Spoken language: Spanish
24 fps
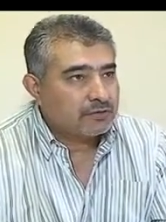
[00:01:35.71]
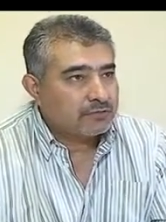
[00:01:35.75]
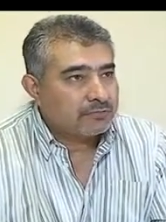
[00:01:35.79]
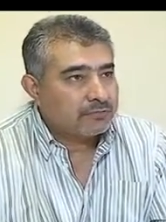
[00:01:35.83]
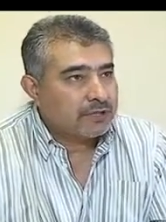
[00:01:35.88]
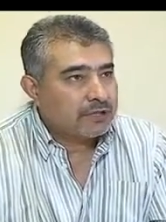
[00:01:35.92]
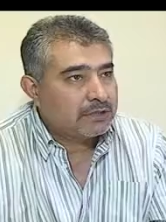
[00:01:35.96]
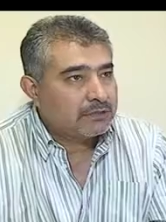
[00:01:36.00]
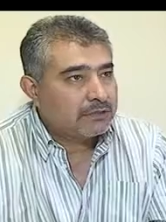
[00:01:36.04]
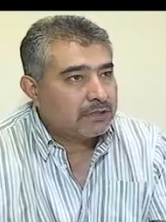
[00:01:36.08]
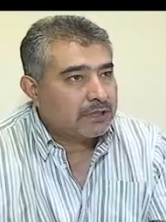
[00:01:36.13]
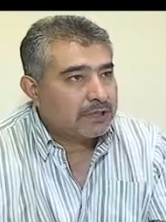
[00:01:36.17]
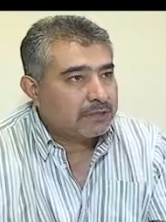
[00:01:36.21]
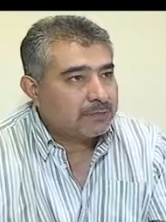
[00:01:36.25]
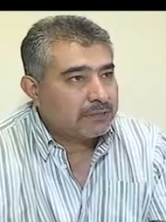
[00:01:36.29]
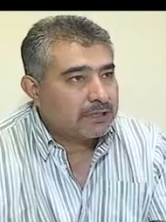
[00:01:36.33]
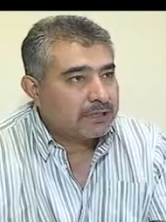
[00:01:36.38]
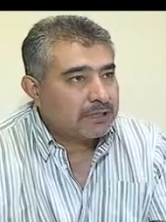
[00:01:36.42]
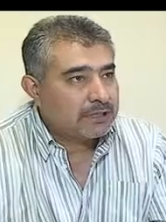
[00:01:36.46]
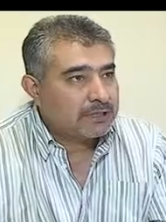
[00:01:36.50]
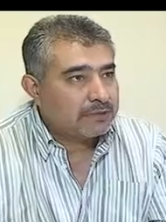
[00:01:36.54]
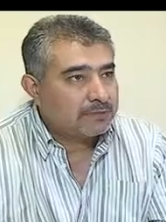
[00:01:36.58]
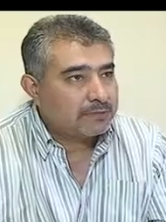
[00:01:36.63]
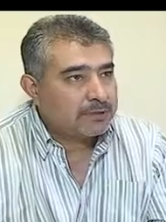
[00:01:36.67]
con menos de la
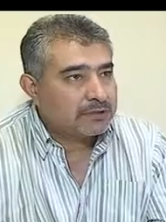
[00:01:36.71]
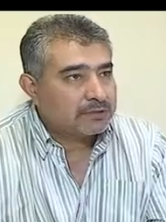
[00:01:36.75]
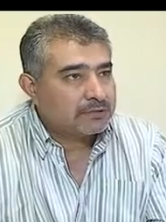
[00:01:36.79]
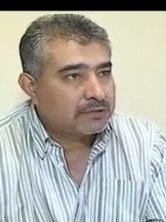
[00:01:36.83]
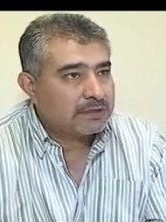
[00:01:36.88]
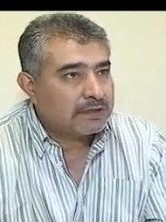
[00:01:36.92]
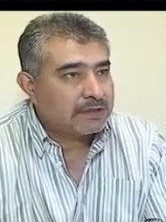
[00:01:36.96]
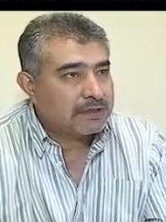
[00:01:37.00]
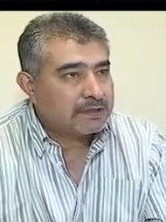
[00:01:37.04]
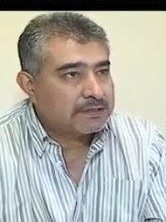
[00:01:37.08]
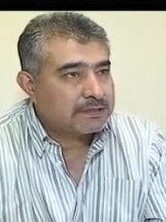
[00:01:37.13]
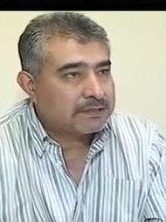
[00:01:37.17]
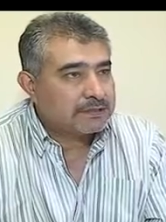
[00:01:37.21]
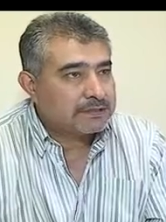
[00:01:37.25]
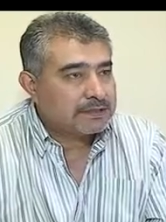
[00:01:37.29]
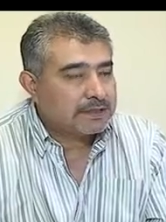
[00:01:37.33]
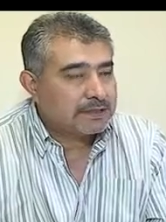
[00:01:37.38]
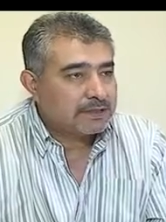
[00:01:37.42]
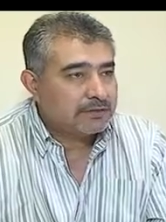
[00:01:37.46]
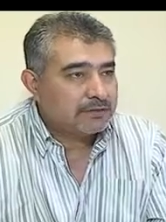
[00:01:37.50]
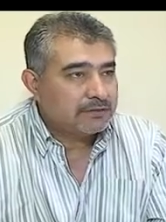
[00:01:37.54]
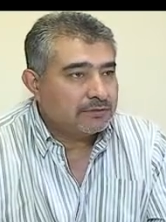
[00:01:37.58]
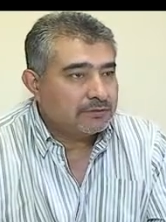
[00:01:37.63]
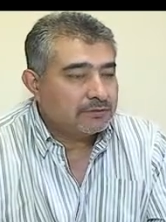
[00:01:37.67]
mitad del personal
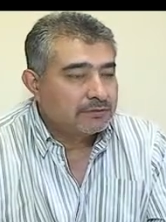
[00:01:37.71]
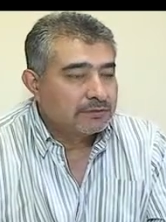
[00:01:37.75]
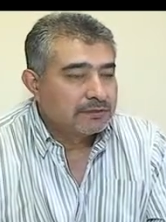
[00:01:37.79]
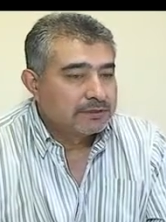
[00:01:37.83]
necesario.